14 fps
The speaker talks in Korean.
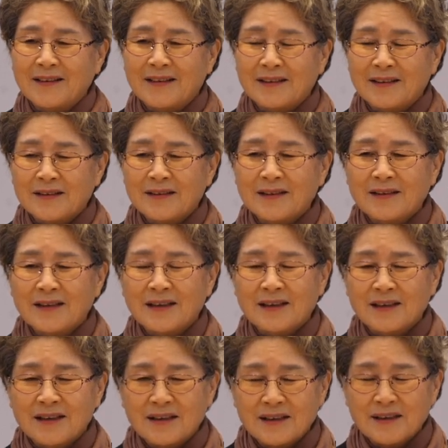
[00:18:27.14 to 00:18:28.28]
근데 다
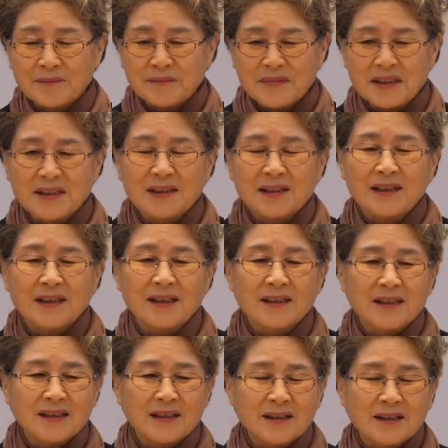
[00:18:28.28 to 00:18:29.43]
미신.
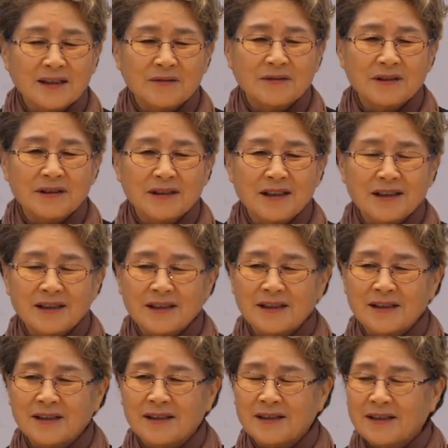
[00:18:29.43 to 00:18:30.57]
옛날에
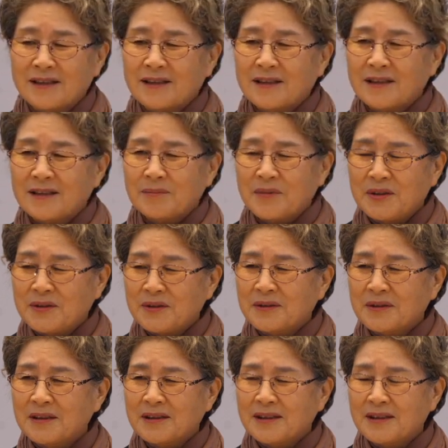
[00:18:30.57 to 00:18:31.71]
우리나라
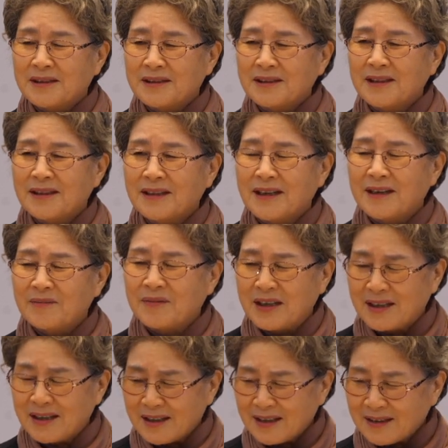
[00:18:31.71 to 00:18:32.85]
민족들이 그냥
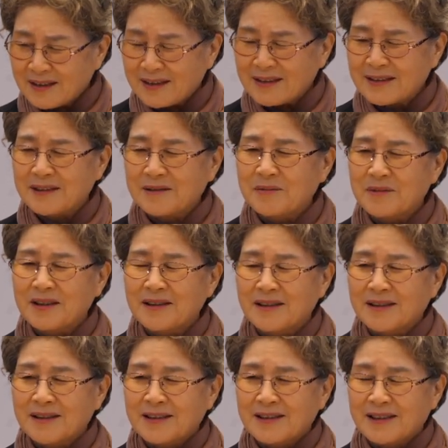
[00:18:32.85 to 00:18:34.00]
가만히 있으면
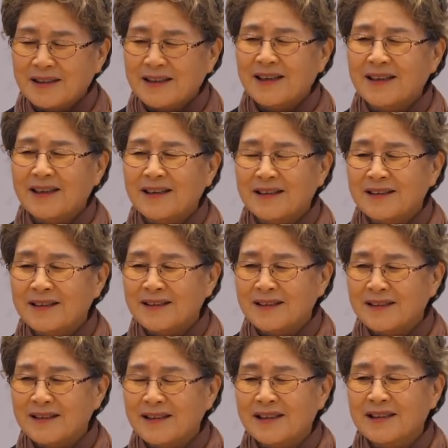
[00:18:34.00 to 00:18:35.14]
절에 가는 거.
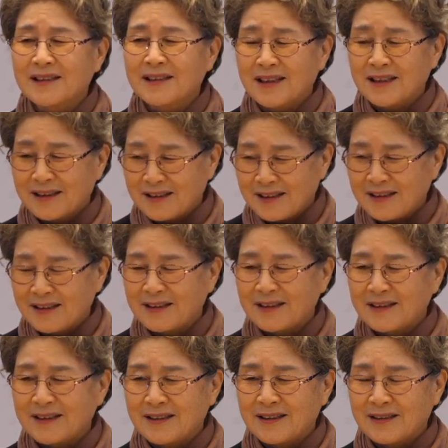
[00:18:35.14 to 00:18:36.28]
그게 신앙이 돼
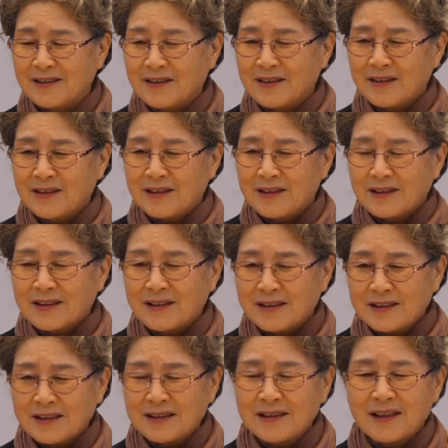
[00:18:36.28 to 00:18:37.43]
있던 그런
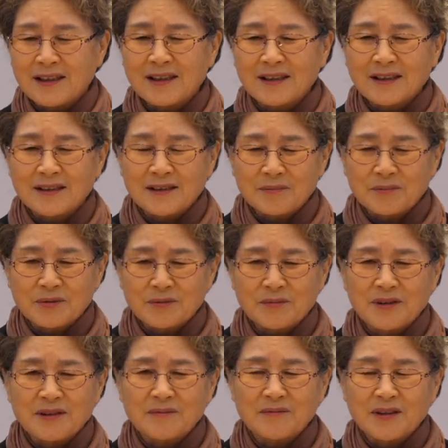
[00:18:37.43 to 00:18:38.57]
시대, 에 그런
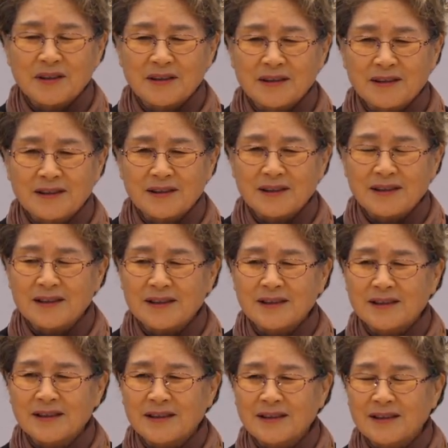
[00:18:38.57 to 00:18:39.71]
부모님들, 그런
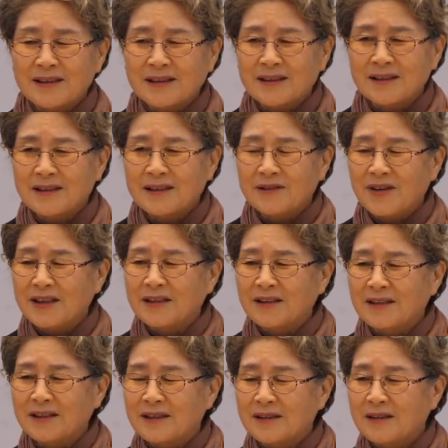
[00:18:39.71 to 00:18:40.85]
친척들, 그런
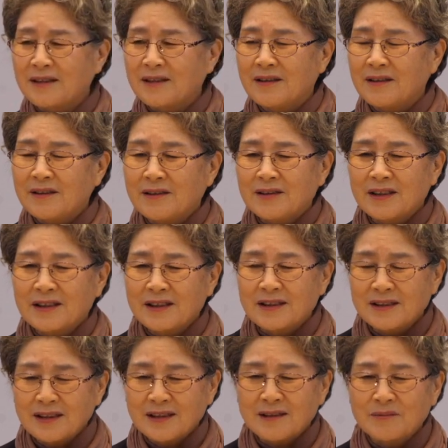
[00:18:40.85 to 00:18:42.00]
환경에서 제가
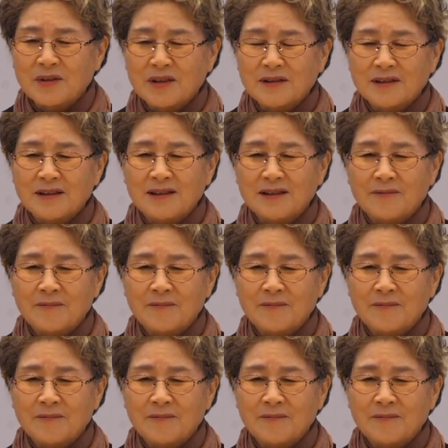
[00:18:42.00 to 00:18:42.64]
자라면서